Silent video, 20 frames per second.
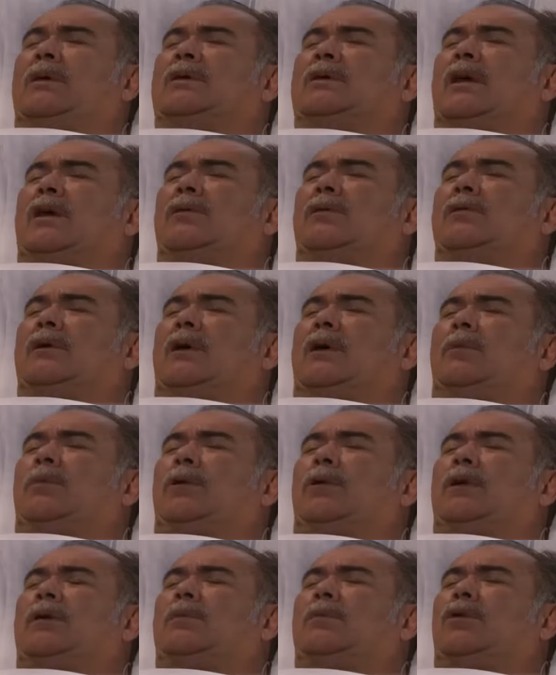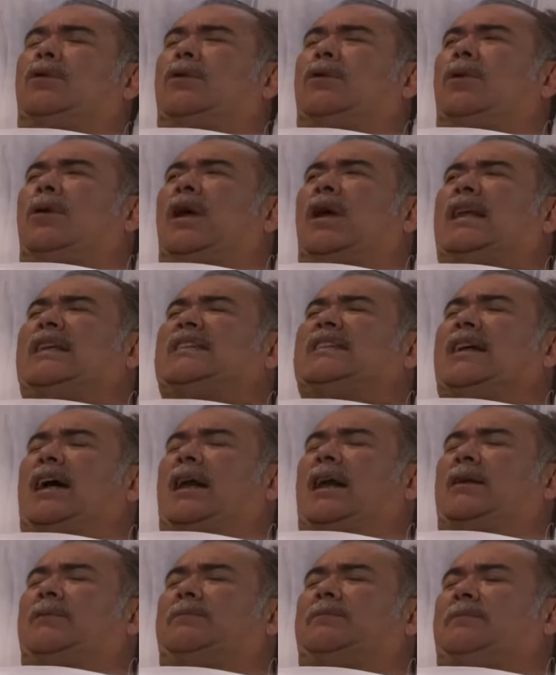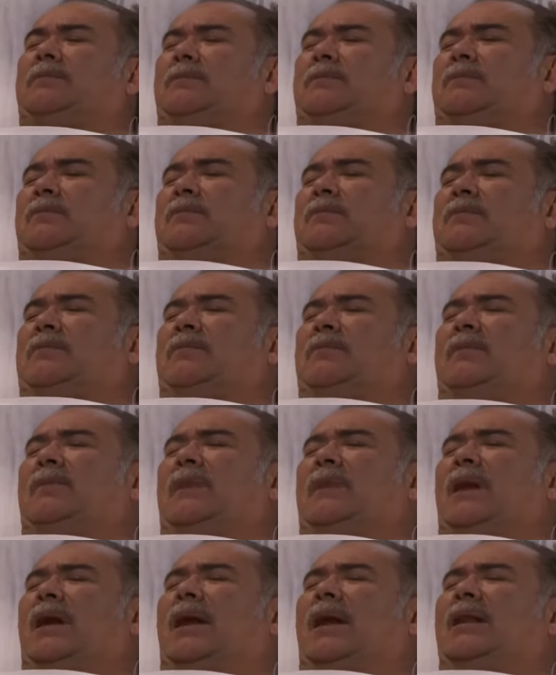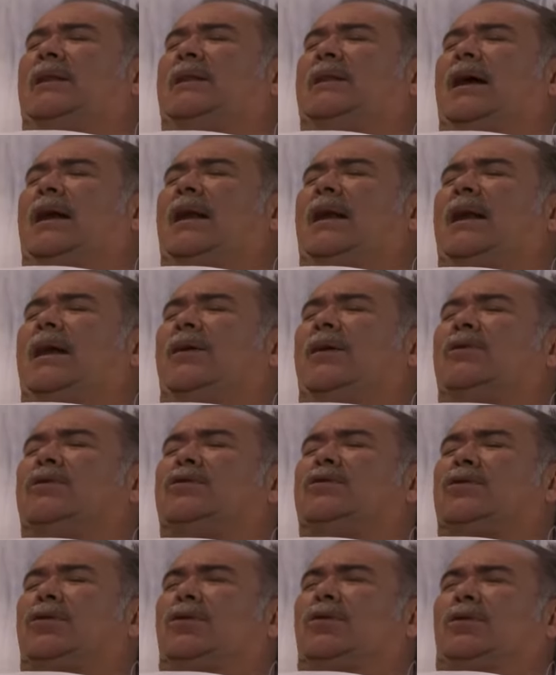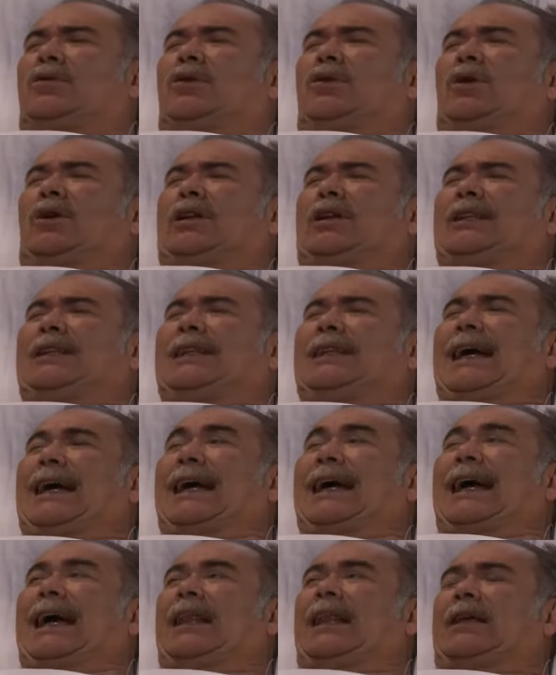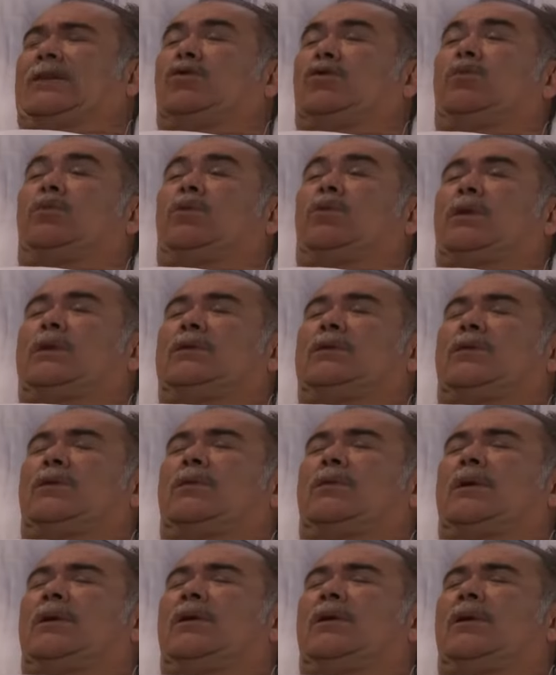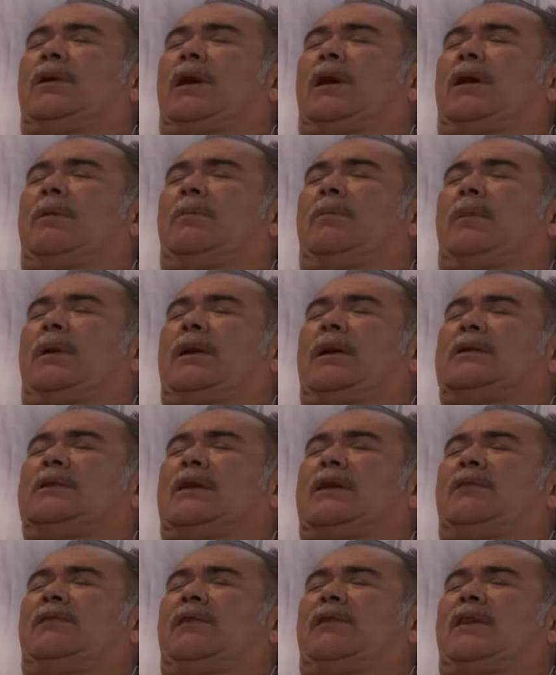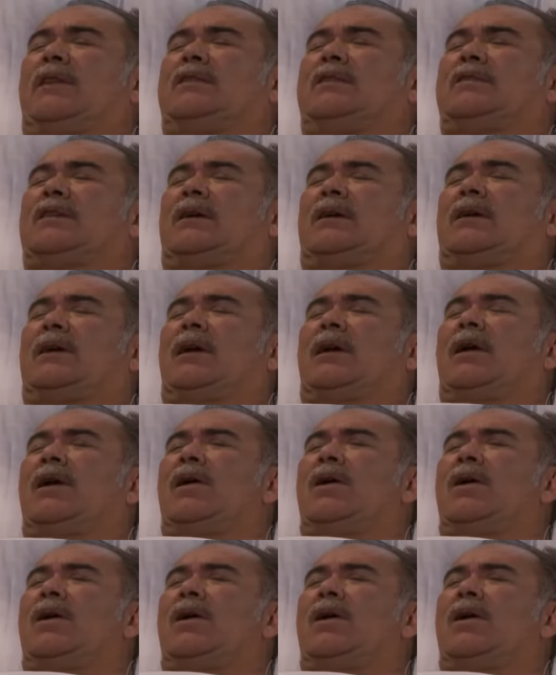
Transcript: Problem w tym, że nie można znaleźć niejakiego Leoncia Tortajady, rzekomego właściciela Fitzy.